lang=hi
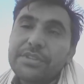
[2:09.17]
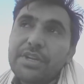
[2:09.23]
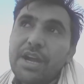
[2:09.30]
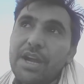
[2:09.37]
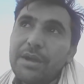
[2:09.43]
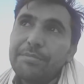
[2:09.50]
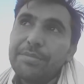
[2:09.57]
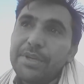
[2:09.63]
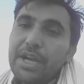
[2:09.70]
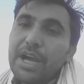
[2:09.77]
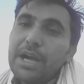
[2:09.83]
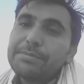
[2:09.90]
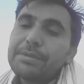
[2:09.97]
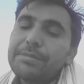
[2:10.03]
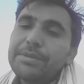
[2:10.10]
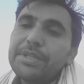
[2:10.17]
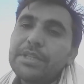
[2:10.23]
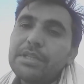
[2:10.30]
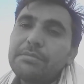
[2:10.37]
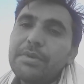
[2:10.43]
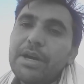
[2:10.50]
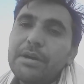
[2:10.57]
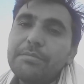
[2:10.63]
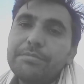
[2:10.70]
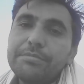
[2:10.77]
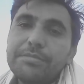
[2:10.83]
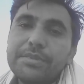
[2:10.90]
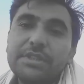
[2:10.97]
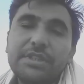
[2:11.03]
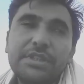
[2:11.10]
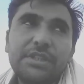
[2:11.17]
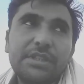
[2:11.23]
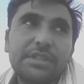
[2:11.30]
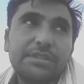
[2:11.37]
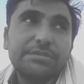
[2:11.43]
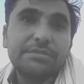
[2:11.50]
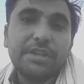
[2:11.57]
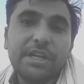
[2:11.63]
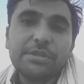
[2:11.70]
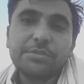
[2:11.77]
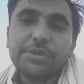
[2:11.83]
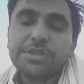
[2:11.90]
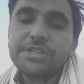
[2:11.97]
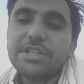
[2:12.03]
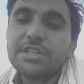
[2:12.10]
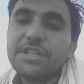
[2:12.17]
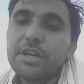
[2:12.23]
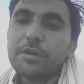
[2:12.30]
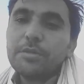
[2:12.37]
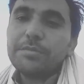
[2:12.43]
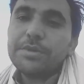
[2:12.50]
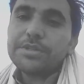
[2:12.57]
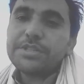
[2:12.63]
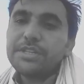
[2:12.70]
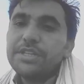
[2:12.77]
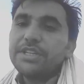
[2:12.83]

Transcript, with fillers: जहाँ पे आप अपने तमाम एजुकेशनल डॉक्यूमेंट्स